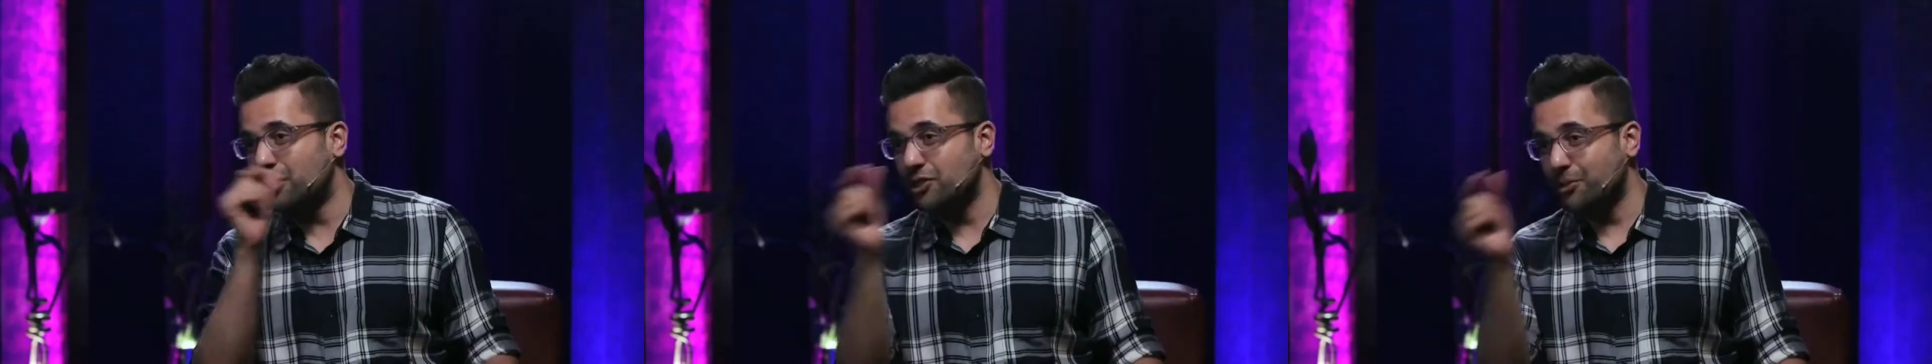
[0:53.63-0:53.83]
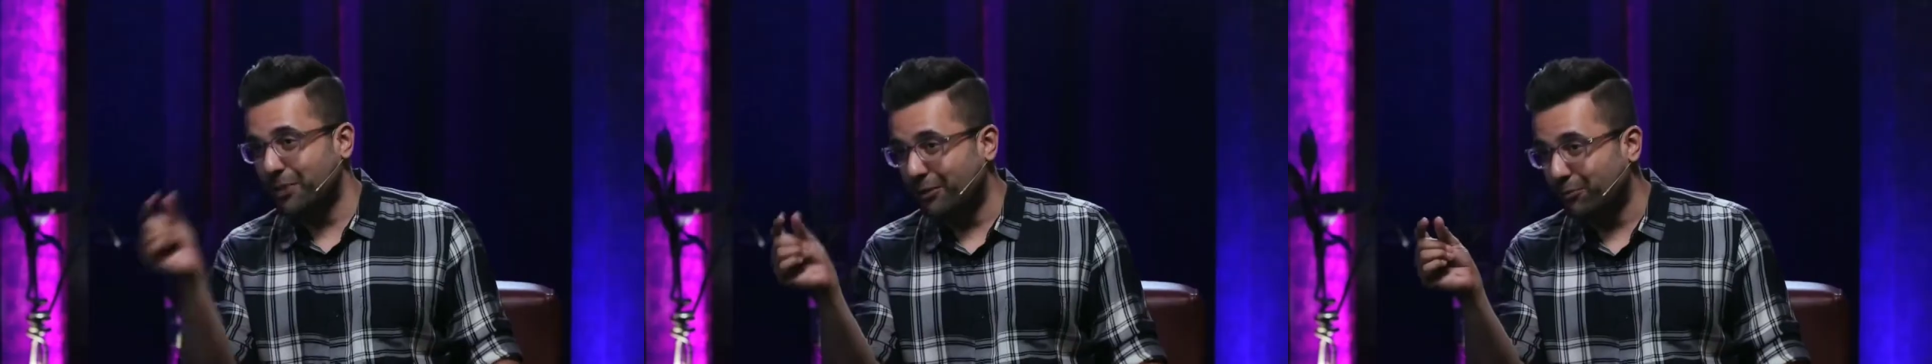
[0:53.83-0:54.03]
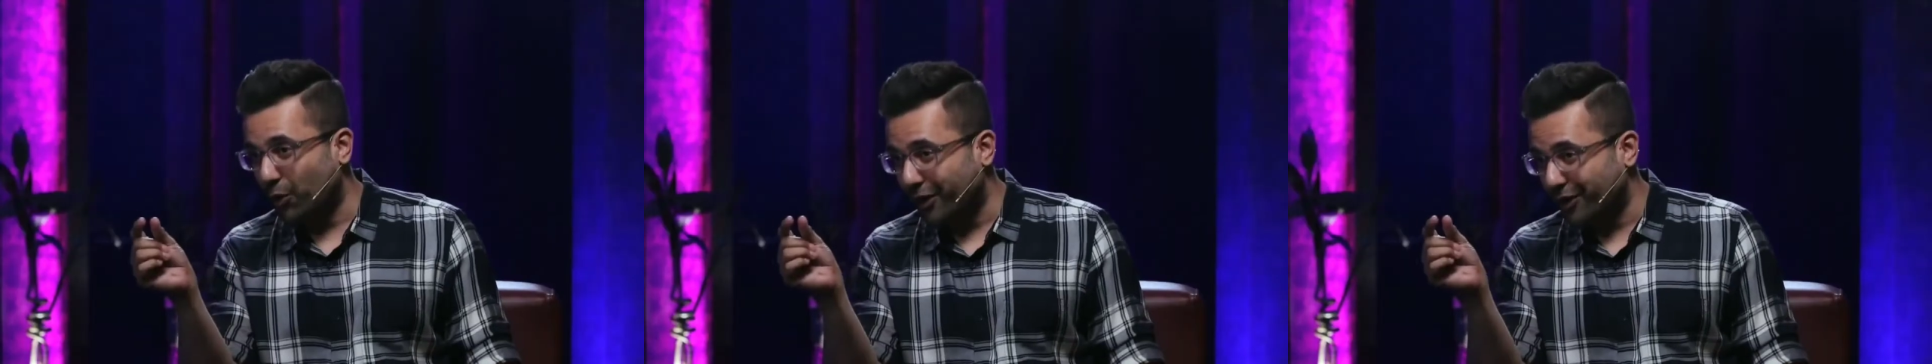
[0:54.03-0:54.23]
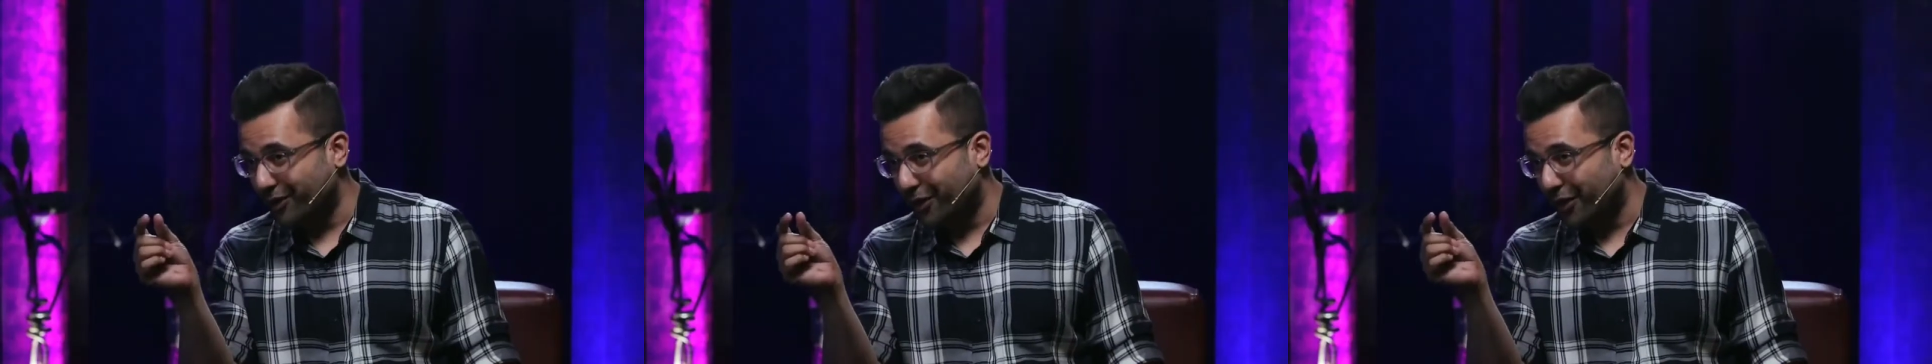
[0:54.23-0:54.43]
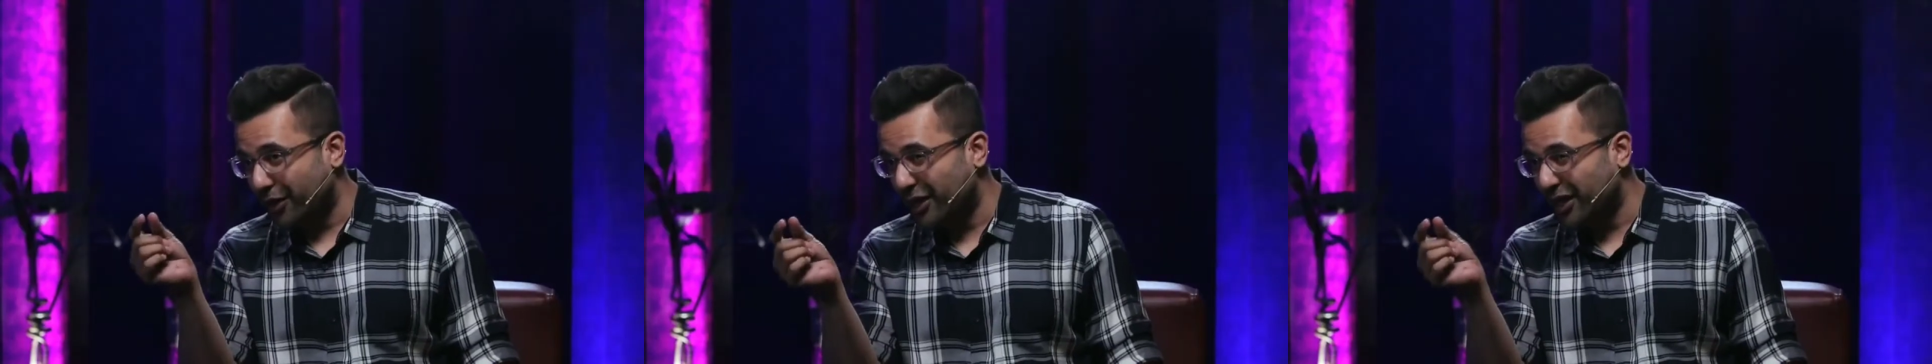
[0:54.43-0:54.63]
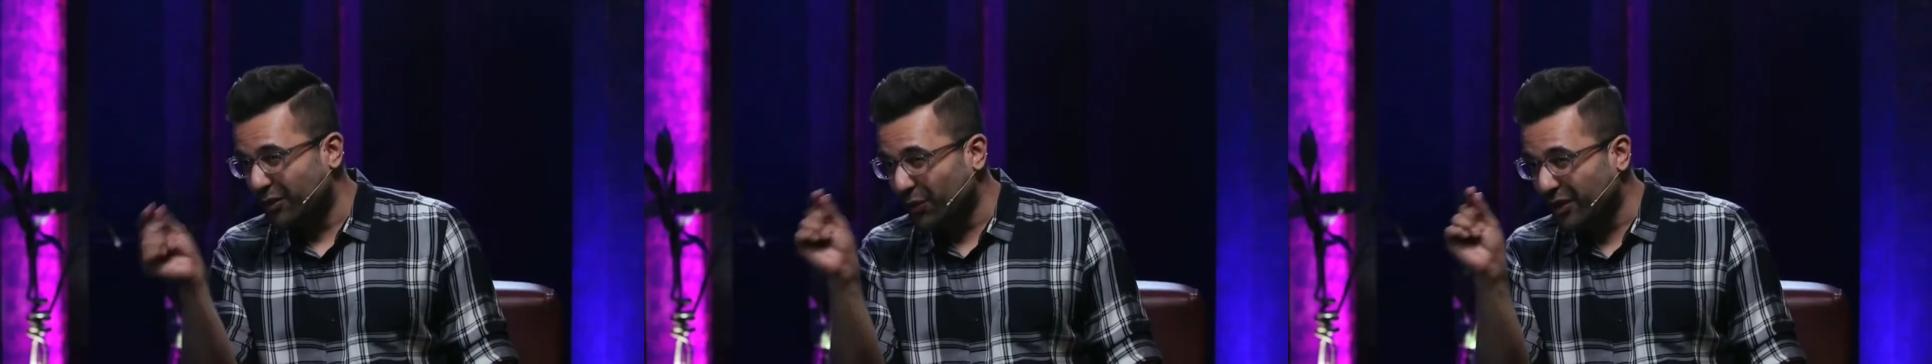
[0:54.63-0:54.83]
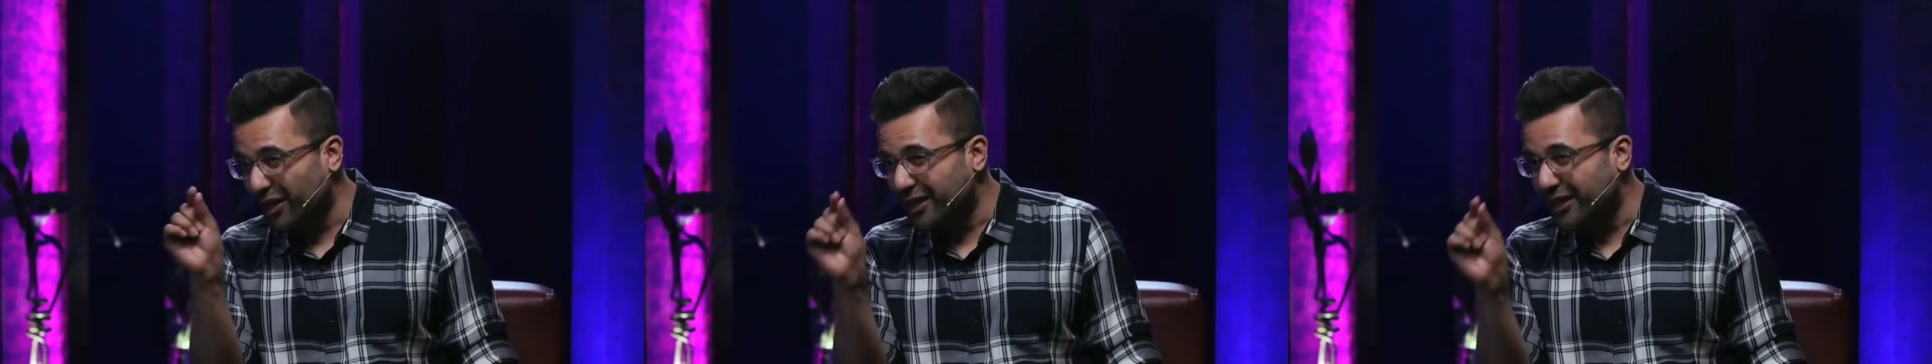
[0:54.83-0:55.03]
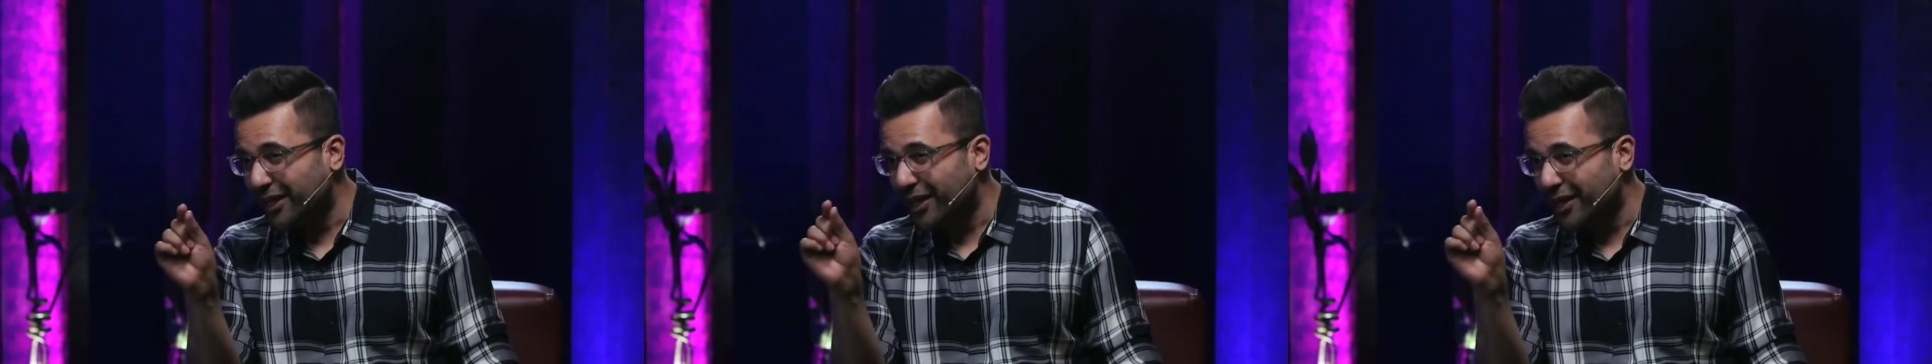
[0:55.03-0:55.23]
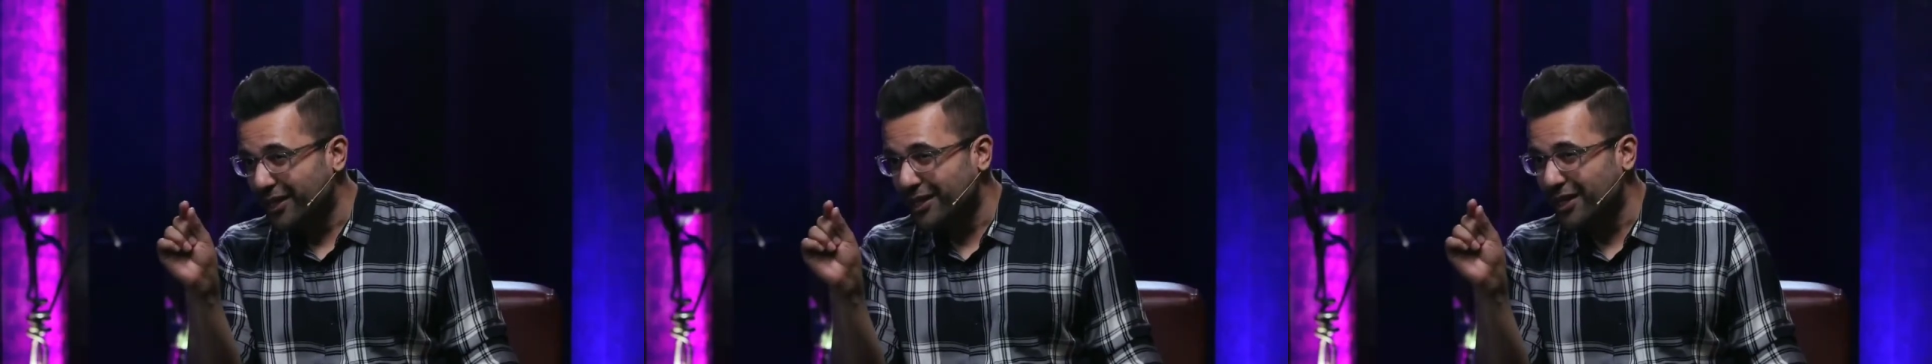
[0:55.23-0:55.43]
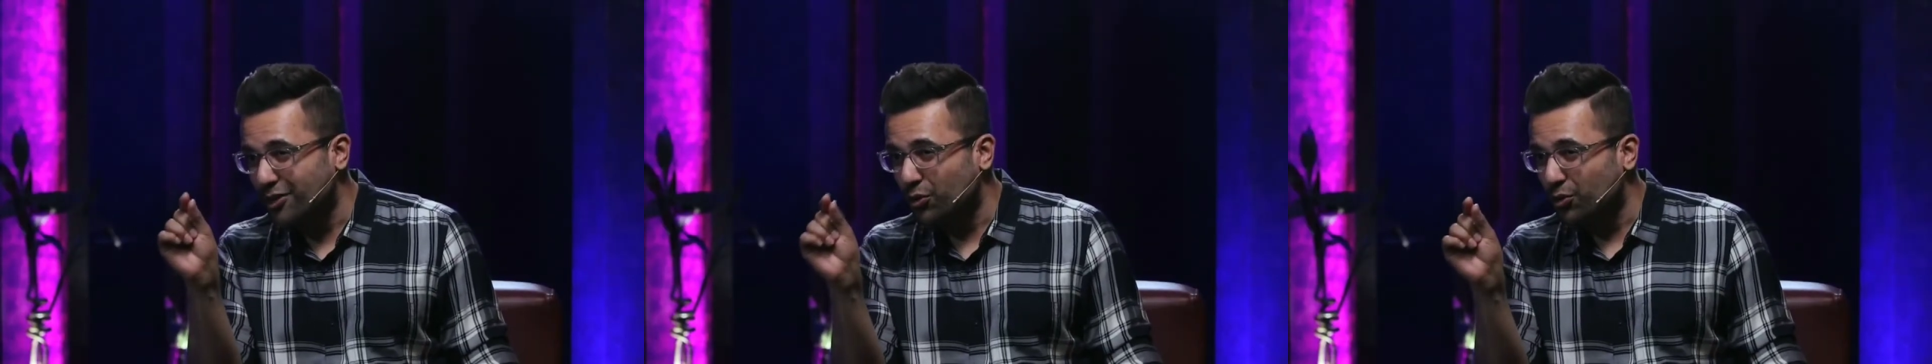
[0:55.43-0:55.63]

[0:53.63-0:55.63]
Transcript: दैट्स अ बिग पॉइंट लिक्विडिटी रहेगी